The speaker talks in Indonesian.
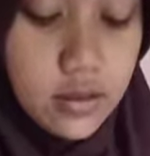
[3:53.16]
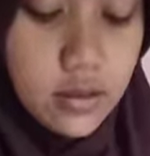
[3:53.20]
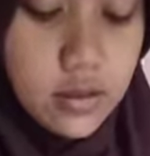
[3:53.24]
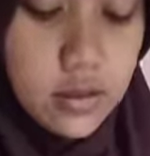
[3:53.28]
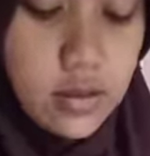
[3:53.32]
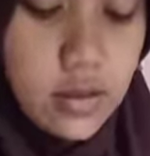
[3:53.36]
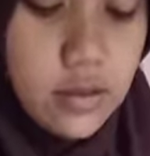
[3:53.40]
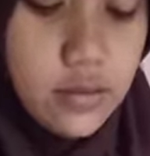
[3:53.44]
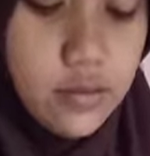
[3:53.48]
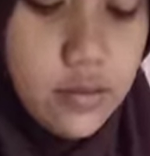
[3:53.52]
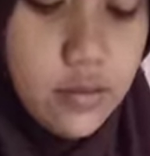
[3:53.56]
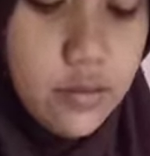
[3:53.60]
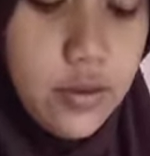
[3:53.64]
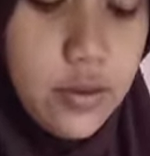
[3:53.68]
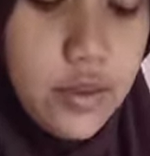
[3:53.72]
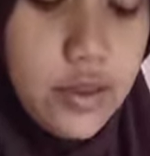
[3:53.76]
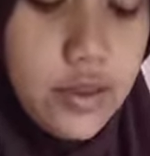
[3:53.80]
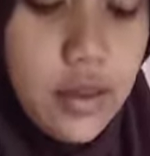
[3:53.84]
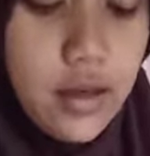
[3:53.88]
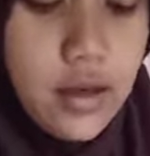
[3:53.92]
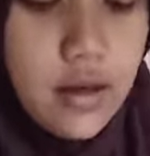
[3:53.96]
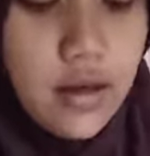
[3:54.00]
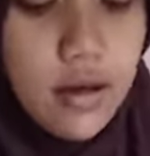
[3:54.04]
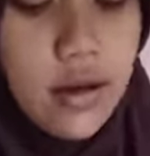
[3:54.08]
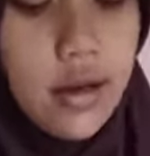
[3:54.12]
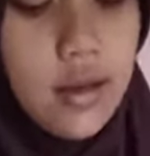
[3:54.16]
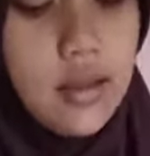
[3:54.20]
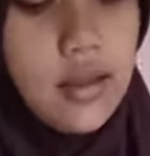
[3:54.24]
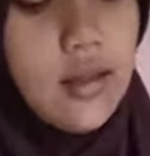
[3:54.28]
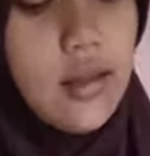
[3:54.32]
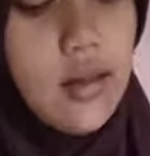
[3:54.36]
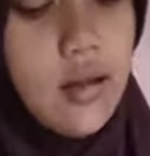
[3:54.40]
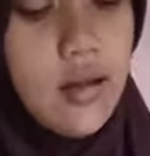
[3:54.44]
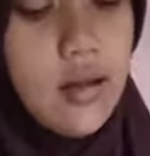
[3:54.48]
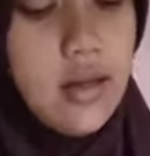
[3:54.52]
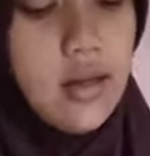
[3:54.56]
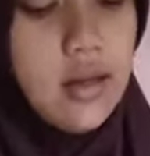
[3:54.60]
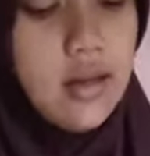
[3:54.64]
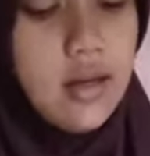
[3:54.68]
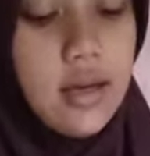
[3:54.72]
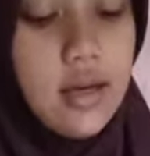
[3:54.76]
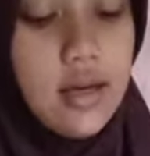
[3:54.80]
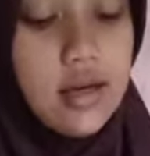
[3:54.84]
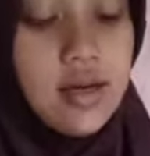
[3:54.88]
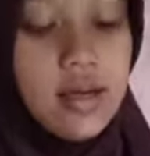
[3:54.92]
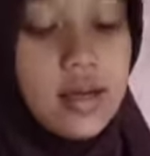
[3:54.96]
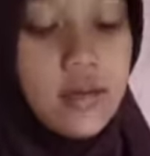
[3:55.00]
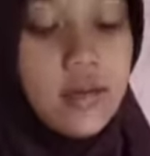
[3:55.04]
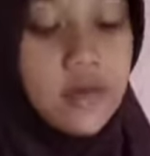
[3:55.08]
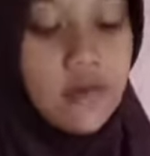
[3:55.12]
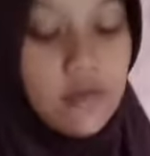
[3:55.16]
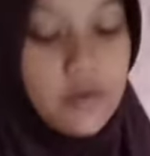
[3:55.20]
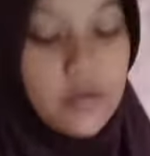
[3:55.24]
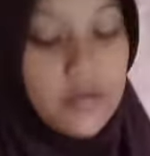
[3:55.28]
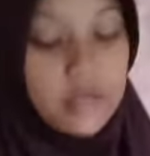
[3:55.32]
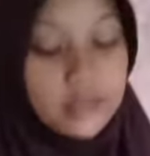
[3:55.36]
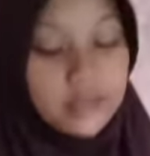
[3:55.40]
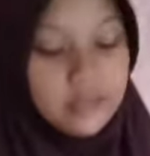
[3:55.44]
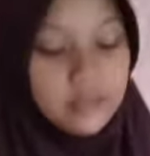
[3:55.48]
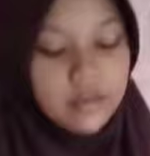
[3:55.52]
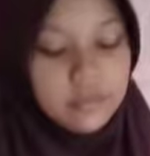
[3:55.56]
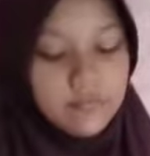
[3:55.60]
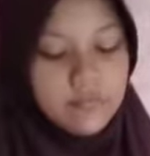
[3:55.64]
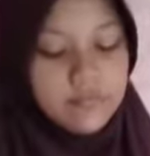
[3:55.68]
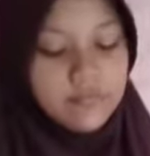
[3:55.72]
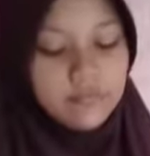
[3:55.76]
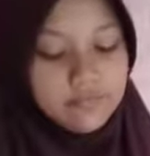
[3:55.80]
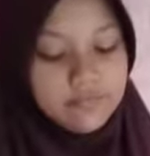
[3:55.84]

lalu kita rekatkan dengan isolatif